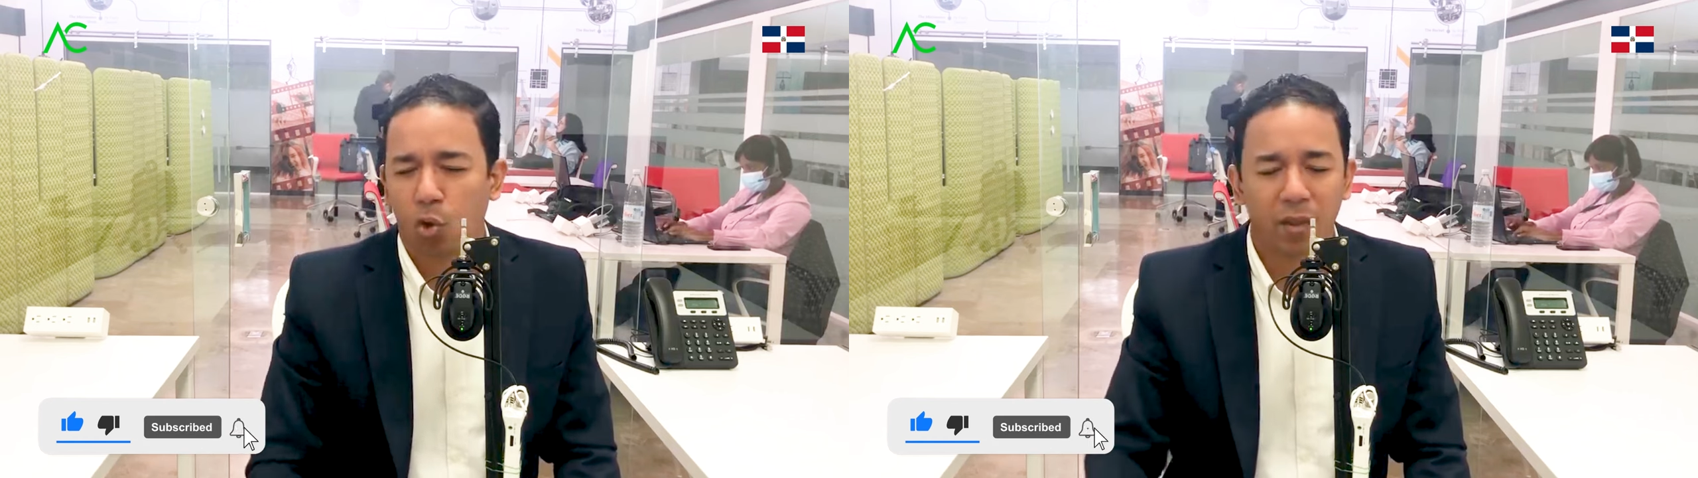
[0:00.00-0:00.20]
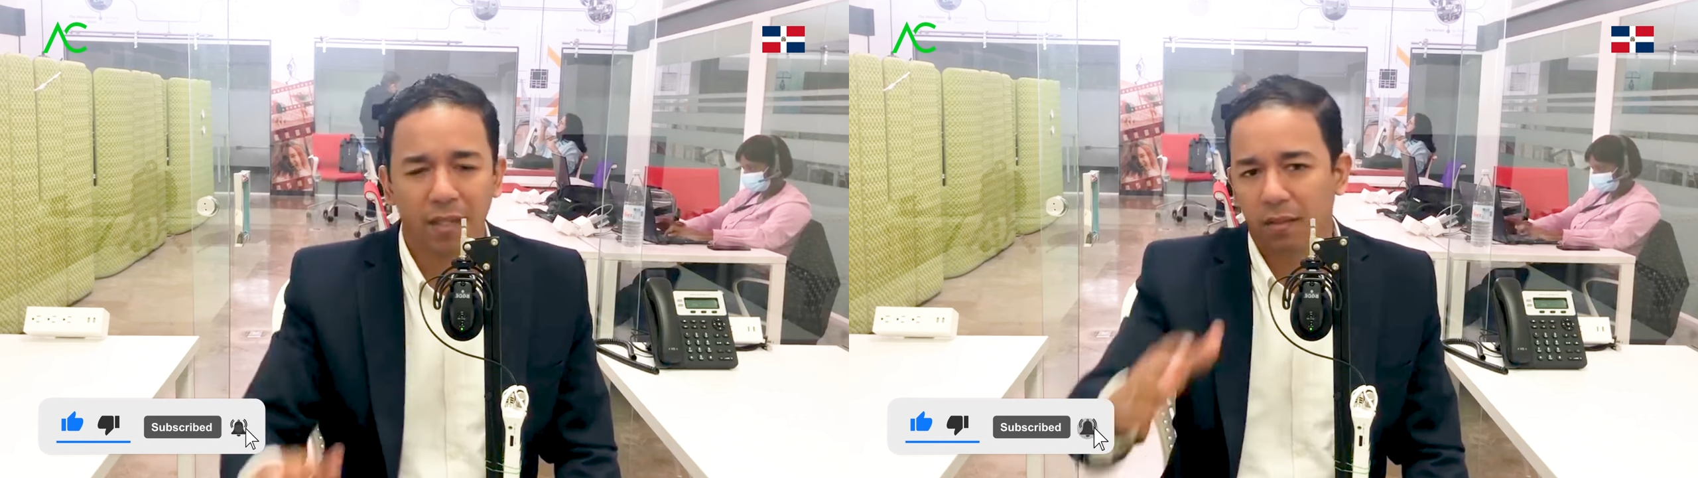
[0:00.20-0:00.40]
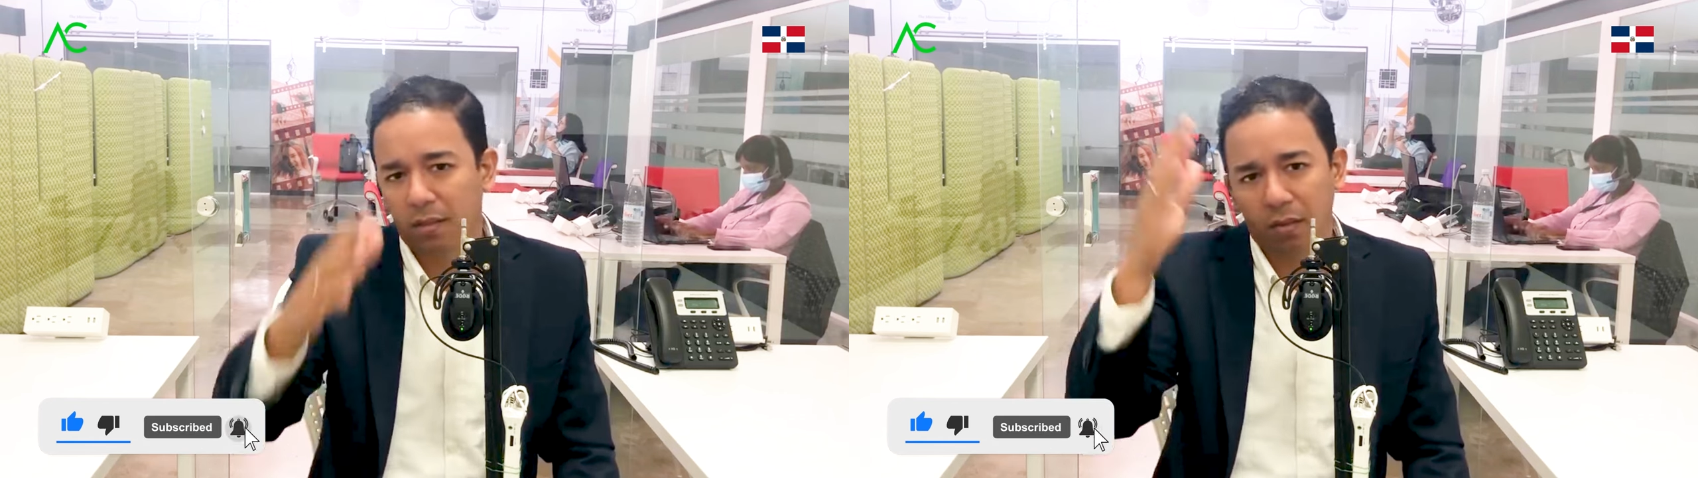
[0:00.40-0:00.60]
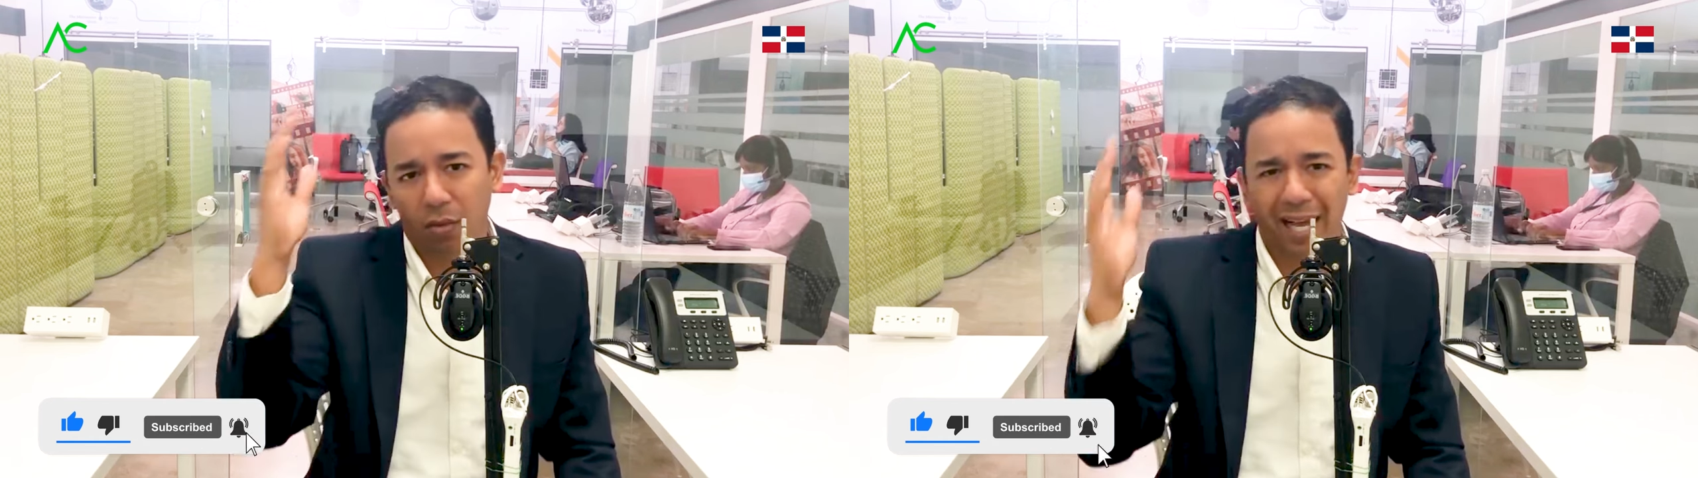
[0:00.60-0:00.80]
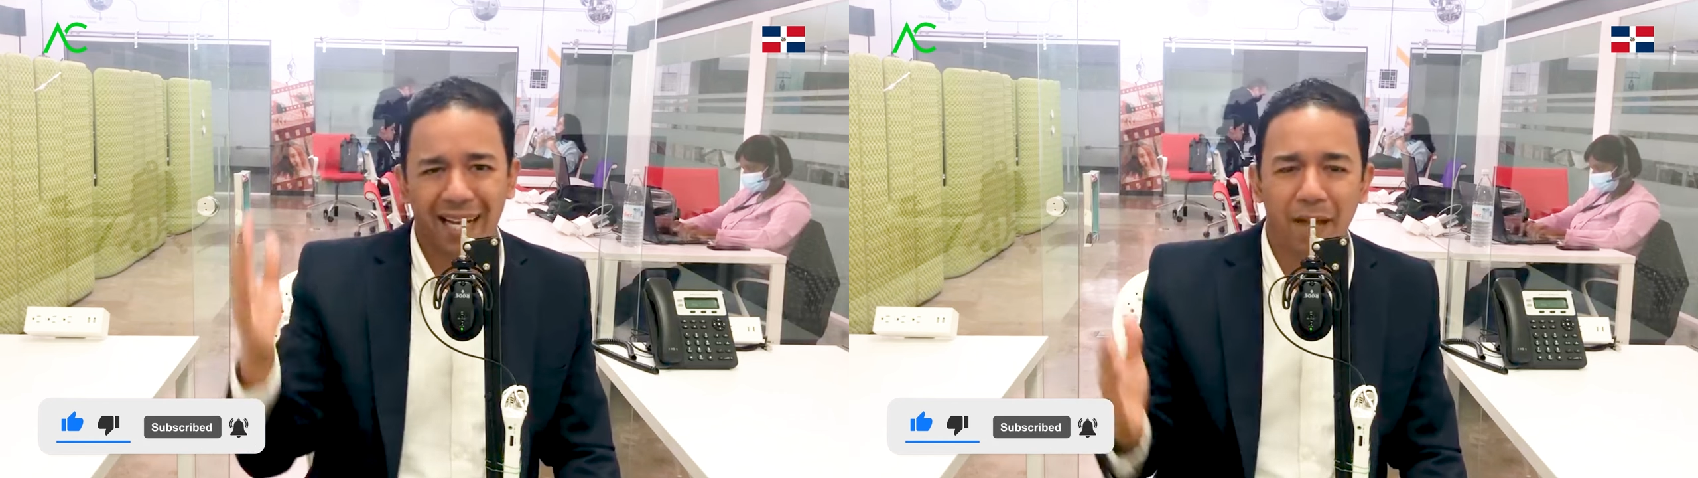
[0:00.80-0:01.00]
Todas
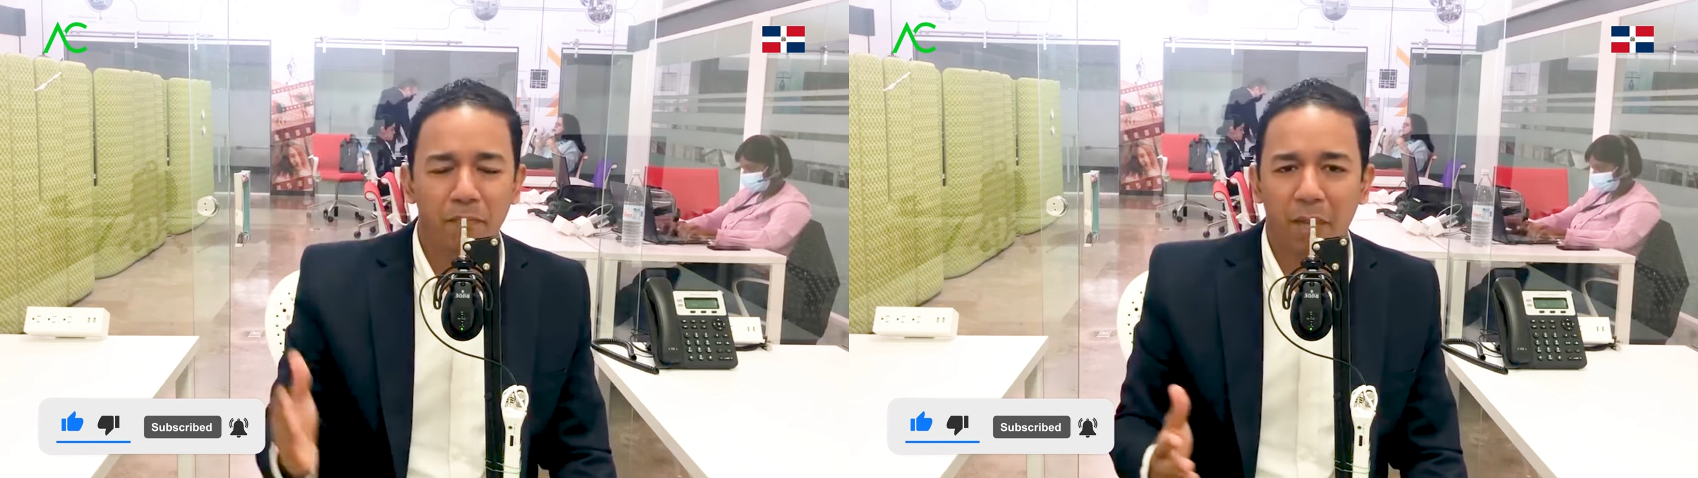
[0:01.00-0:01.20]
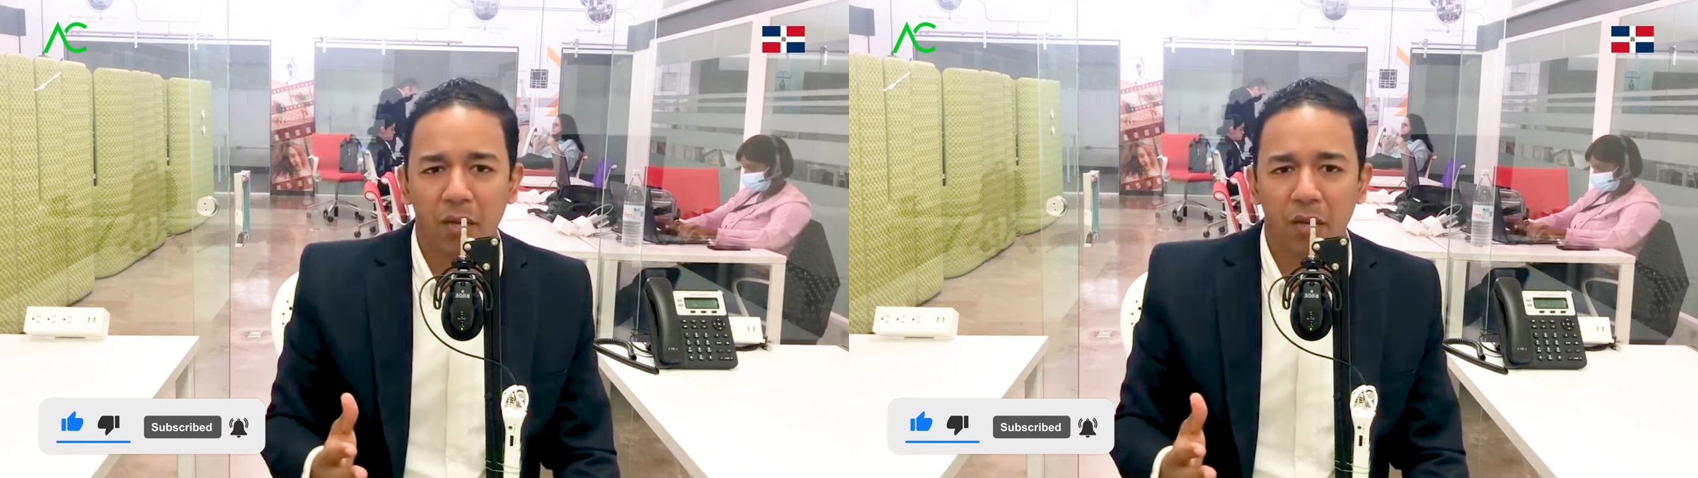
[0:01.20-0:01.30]
o la gran